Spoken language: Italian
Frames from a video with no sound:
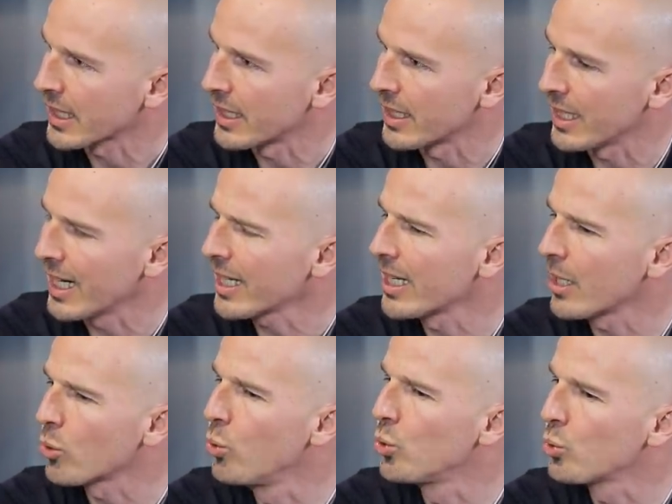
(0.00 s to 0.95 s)
E, e anche
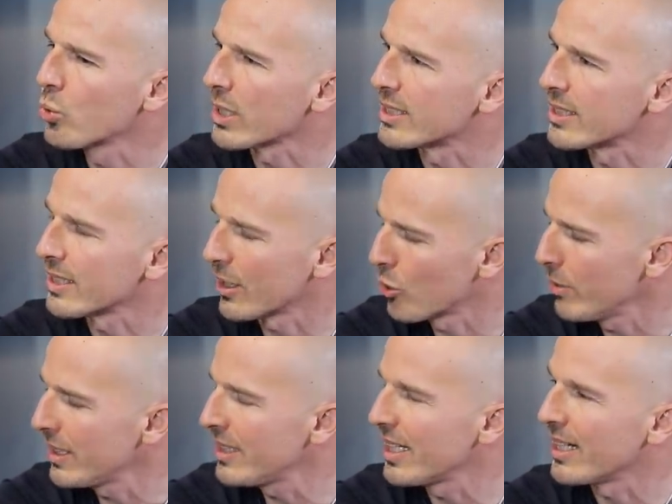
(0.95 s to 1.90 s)
la cultura aziendale.
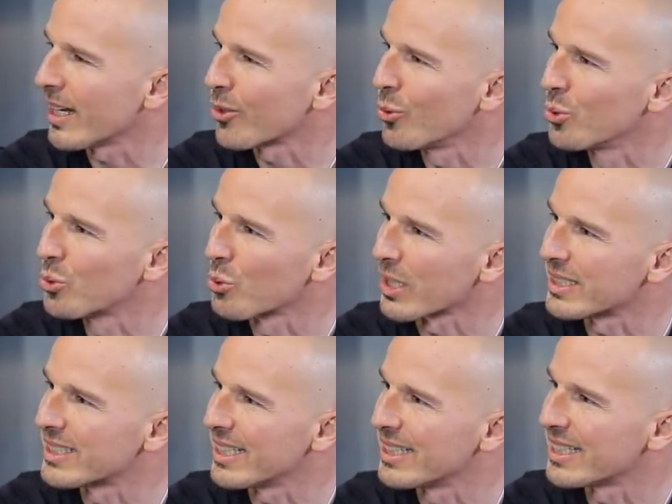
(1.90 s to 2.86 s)
Come tieni la cultura
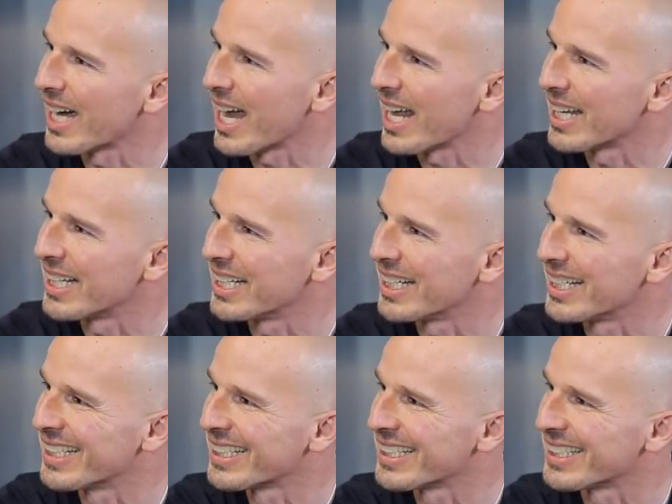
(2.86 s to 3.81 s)
aziendale
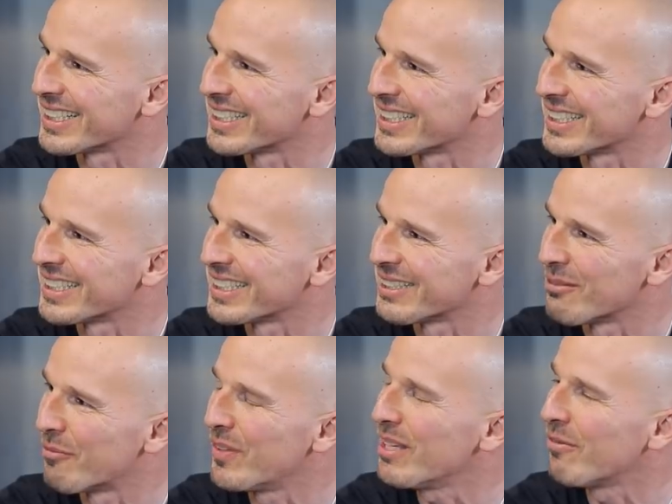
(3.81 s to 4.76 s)
eh,
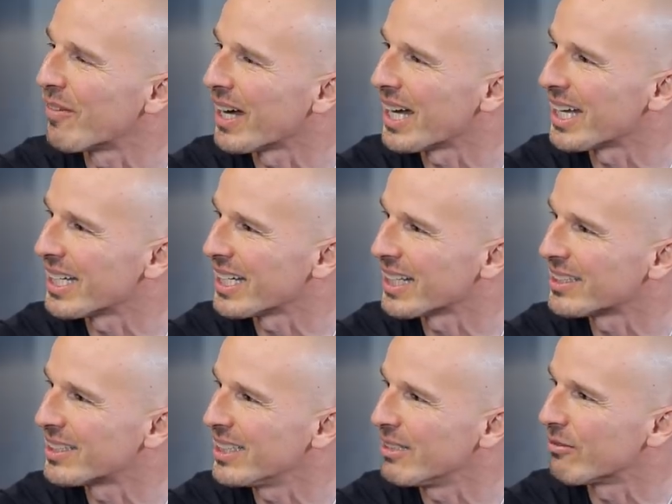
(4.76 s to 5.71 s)
viva e
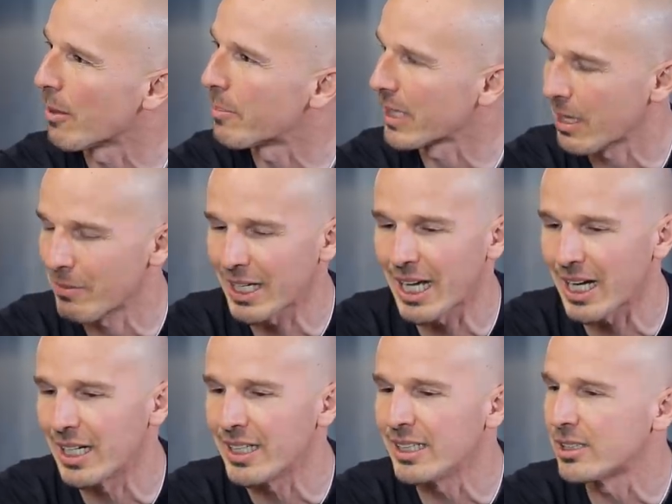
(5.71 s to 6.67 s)
attiva? Perché
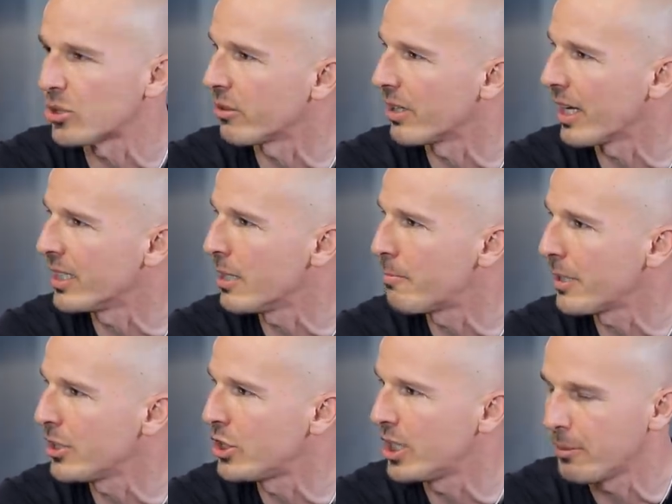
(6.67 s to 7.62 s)
magari all'inizio hai dei
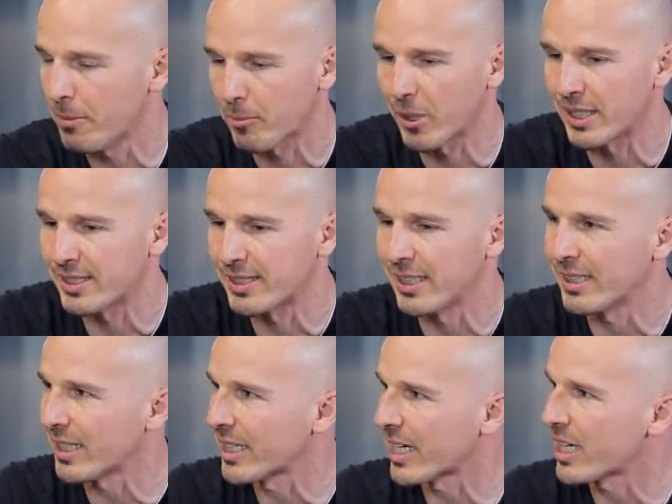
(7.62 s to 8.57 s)
principi, poi
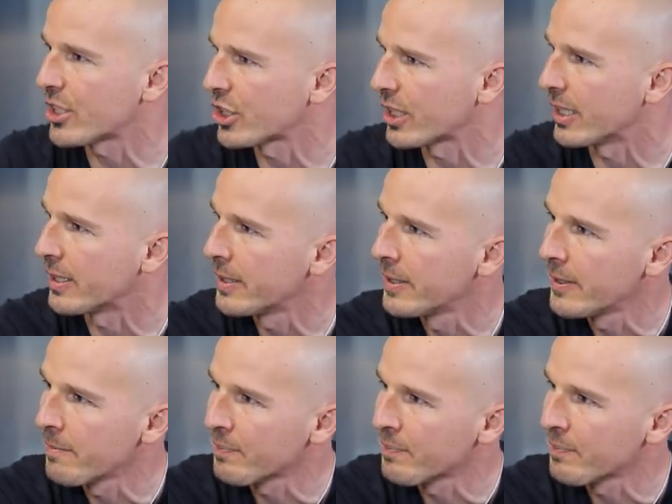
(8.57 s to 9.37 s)
l'azienda cresce